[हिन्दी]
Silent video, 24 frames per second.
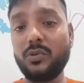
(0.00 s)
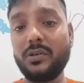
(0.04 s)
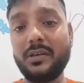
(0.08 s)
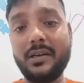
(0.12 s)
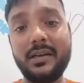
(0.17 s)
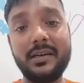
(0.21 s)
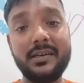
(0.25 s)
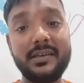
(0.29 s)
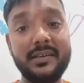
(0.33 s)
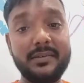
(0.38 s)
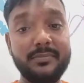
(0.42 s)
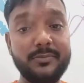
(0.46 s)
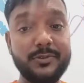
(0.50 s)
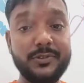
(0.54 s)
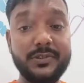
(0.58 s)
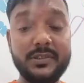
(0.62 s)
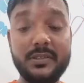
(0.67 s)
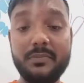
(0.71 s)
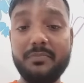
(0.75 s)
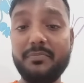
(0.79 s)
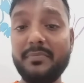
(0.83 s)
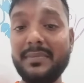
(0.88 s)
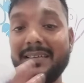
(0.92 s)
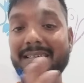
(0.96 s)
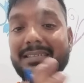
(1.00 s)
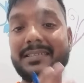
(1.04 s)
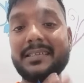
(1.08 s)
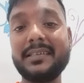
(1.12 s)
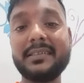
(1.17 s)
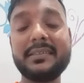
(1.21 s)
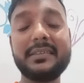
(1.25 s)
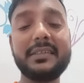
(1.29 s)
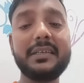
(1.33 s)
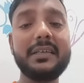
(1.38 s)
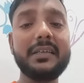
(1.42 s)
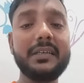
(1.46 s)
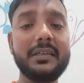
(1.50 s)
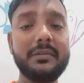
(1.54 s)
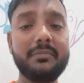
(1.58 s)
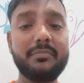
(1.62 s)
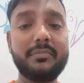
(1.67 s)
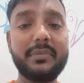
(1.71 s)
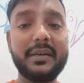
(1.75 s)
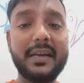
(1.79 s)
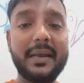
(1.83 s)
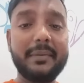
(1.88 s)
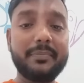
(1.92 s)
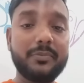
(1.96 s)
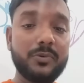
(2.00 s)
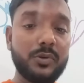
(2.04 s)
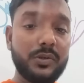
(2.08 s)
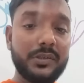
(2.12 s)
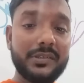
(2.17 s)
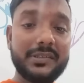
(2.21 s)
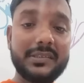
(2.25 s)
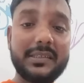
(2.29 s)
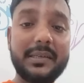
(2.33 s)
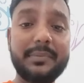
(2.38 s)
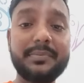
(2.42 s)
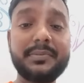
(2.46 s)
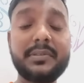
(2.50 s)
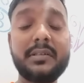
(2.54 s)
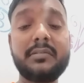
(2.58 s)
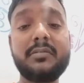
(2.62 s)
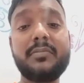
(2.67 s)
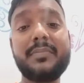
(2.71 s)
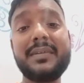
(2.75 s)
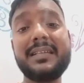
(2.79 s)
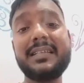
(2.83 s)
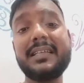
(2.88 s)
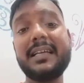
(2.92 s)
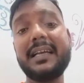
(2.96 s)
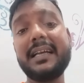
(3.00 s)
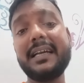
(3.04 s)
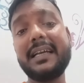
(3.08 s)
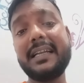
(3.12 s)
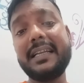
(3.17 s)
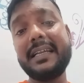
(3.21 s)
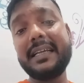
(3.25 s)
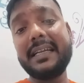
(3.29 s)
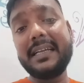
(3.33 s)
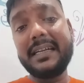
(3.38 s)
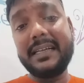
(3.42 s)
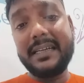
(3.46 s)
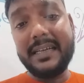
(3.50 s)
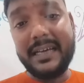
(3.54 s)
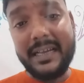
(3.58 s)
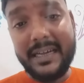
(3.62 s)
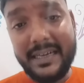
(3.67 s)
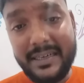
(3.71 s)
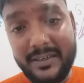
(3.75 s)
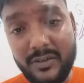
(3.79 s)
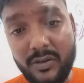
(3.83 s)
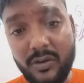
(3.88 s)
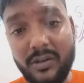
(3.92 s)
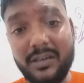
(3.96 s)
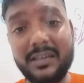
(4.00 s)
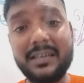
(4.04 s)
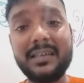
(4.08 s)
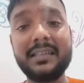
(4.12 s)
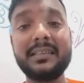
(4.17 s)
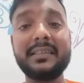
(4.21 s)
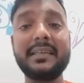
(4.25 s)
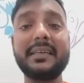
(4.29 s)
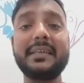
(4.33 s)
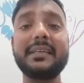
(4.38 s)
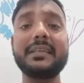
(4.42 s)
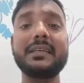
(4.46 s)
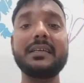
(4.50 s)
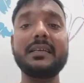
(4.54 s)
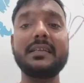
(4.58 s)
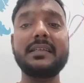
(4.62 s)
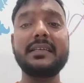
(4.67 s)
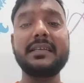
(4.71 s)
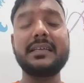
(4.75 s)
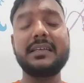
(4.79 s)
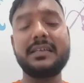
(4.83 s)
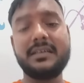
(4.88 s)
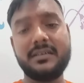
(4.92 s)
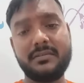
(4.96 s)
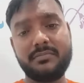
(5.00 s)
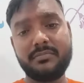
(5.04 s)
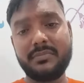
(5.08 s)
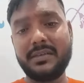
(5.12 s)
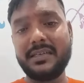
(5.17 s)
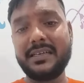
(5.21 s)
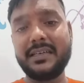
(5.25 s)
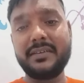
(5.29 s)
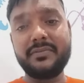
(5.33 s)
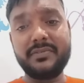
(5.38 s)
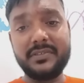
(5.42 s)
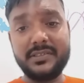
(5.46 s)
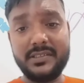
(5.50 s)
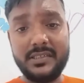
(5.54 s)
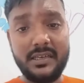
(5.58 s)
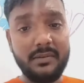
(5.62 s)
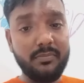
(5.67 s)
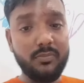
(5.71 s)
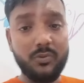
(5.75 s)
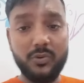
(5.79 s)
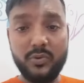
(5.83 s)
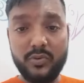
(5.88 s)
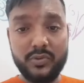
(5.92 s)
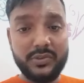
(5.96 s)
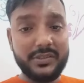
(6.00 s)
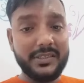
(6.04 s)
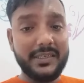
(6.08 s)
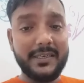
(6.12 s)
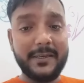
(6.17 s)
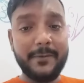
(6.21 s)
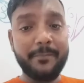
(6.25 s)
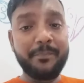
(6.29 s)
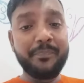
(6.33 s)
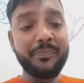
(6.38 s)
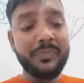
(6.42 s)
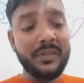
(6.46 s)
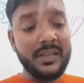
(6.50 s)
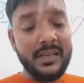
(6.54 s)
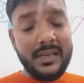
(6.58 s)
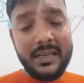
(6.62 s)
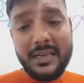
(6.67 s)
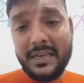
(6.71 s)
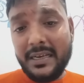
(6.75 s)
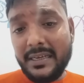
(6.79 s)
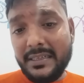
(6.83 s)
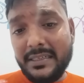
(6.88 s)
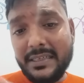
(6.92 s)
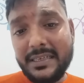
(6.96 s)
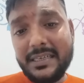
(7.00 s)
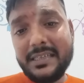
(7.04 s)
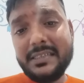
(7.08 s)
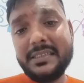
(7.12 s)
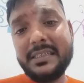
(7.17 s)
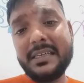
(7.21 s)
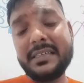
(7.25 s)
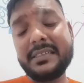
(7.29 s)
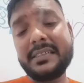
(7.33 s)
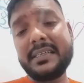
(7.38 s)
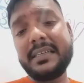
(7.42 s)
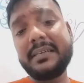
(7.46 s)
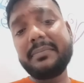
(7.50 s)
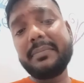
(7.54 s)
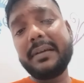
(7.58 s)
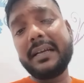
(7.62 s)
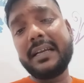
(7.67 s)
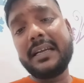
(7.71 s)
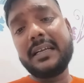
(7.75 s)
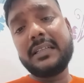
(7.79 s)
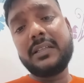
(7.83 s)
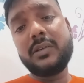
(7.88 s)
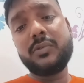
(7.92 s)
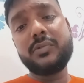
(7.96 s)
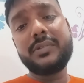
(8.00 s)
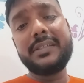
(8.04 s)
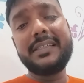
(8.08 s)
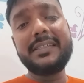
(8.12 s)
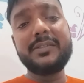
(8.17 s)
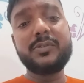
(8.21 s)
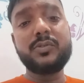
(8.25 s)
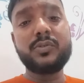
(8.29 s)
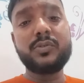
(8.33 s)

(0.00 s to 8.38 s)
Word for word: करा कर मुझसे मिल सकते हैं नंबर आपको डिस्क्रिप्शन में मिल जाएगा लेकिन डायरेक्ट कॉल कतई ना करिएगा हम्बल रिक्वेस्ट आप लोगों से है देखिए जैसे ही मैं कहता हूँ तीन